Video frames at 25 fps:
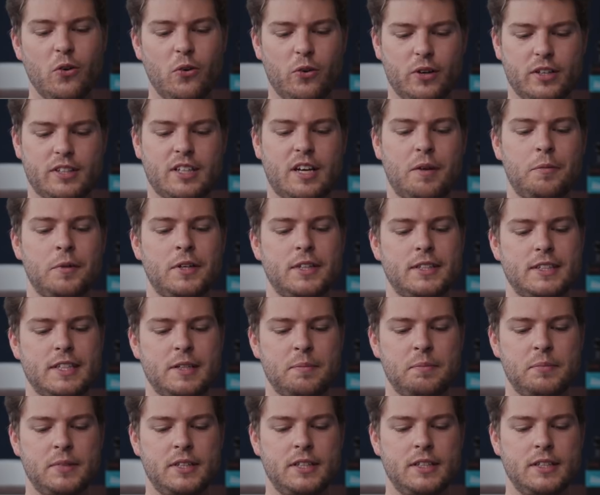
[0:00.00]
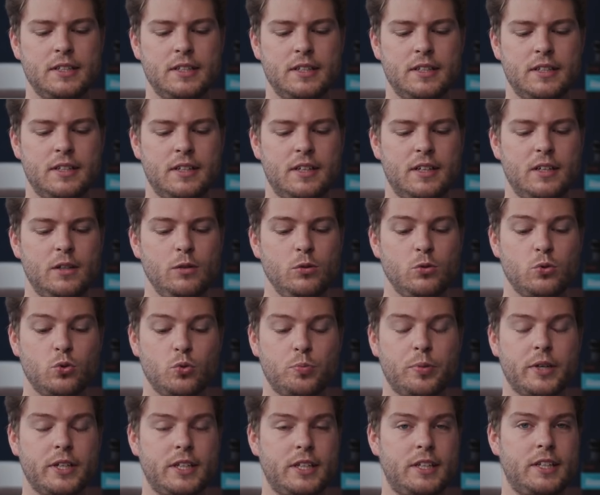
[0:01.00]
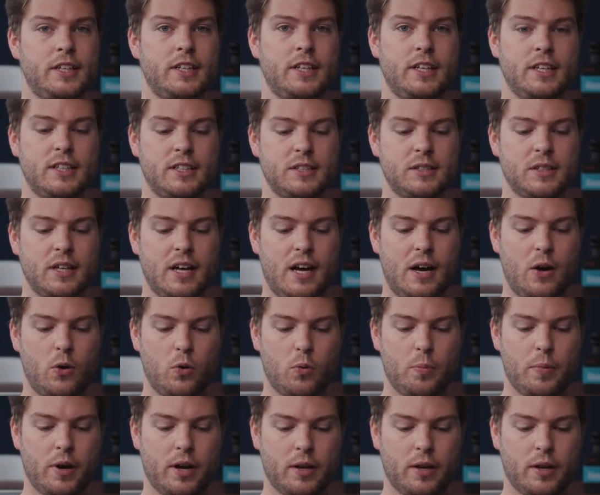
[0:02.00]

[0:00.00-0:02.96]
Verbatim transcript: Und das kann man jetzt eben hier super detailliert auch